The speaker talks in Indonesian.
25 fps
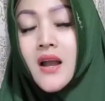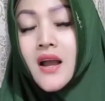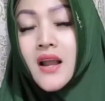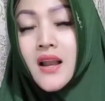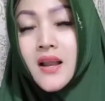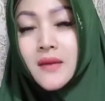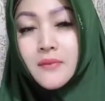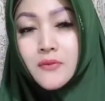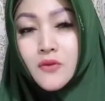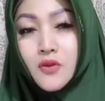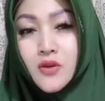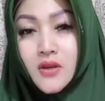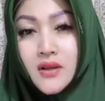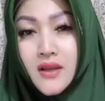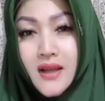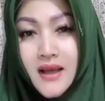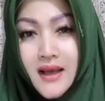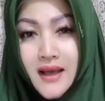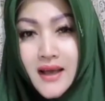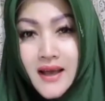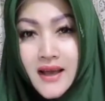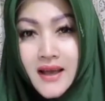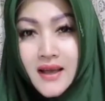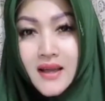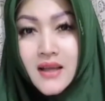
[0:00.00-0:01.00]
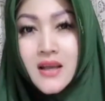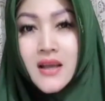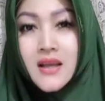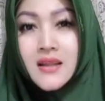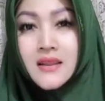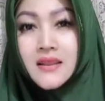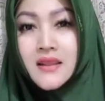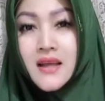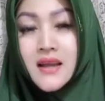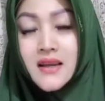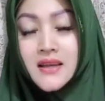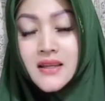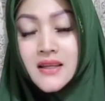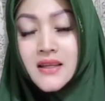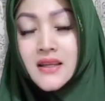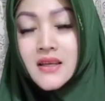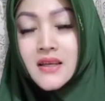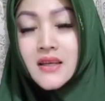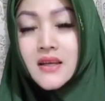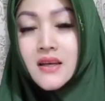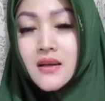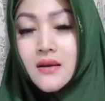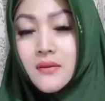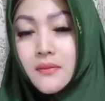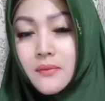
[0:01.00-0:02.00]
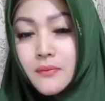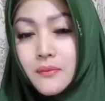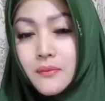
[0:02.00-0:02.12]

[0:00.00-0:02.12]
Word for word: Alhamdulillah tadi